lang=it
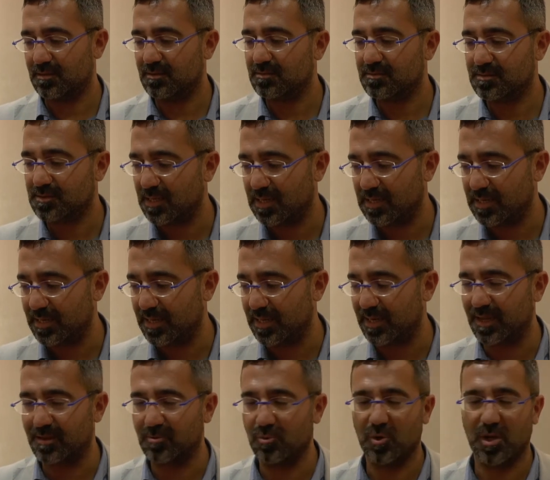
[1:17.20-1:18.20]
si
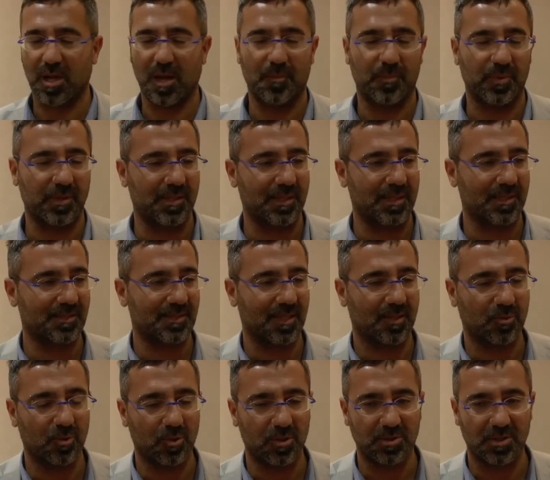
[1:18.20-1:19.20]
allenerà sul campo di
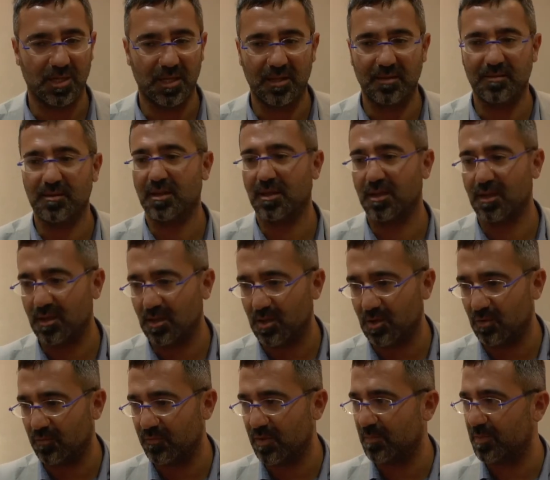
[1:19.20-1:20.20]
Sant'Olcese e
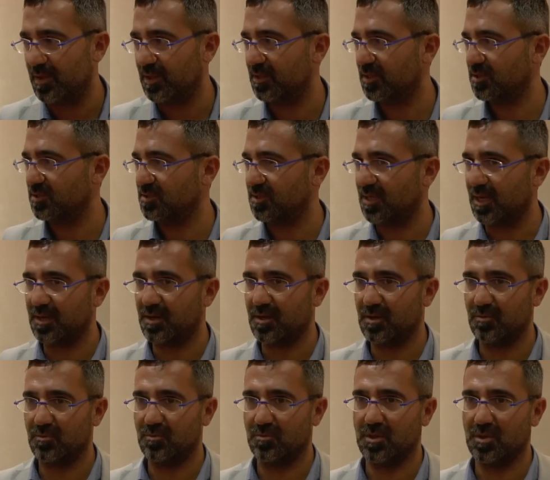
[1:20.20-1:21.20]
eh, ovviamente ci sarà
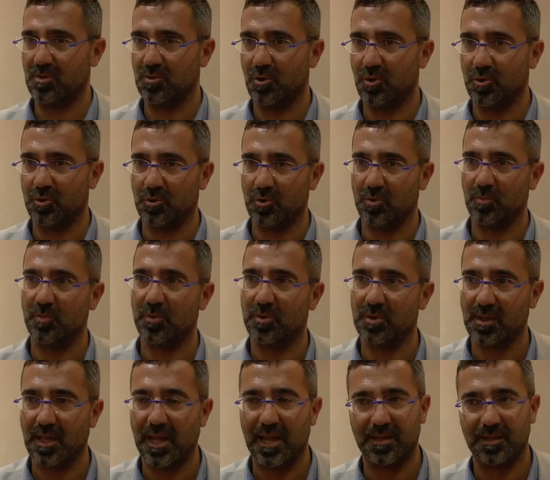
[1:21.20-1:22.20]
anche un indotto
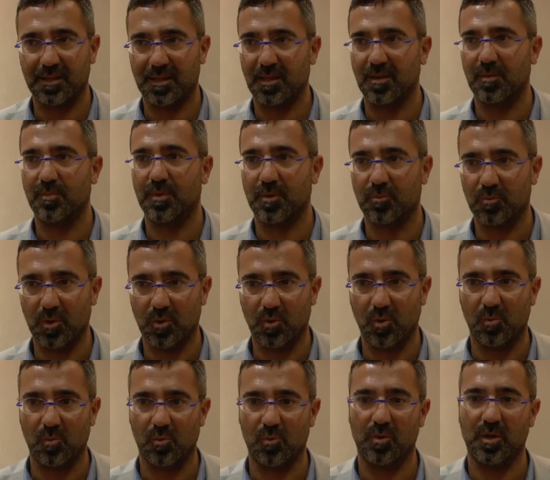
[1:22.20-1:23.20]
importante per quel
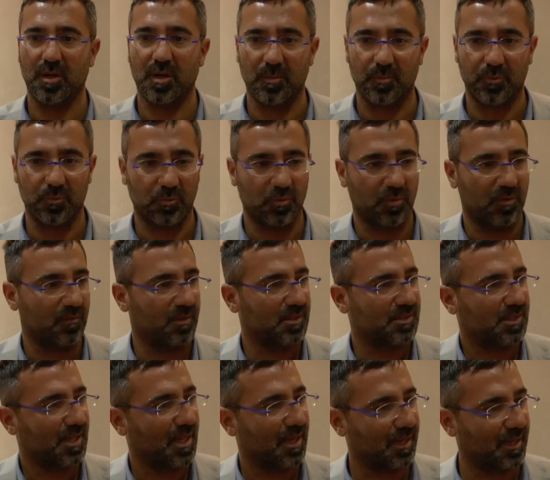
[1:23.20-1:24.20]
comune dal punto di
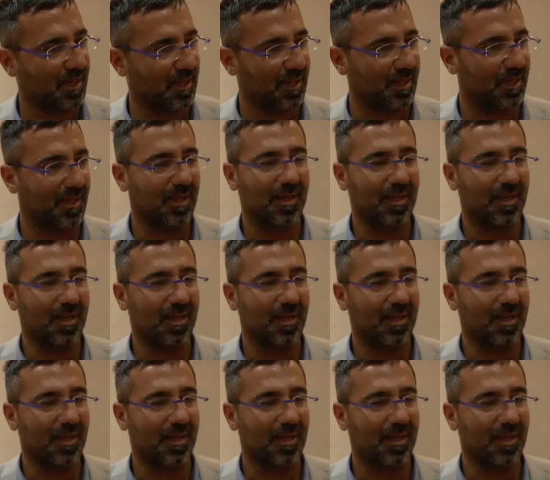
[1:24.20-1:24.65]
vista anche